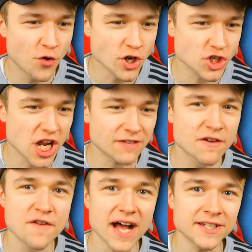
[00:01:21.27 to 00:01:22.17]
vorschlagen,
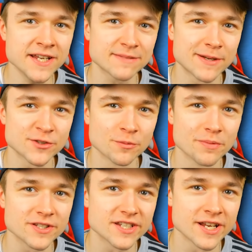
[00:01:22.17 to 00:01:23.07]
wir warten erstmal so ein
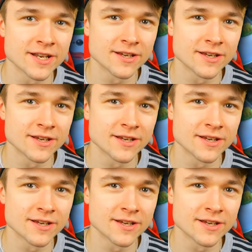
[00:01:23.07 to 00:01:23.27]
bisschen.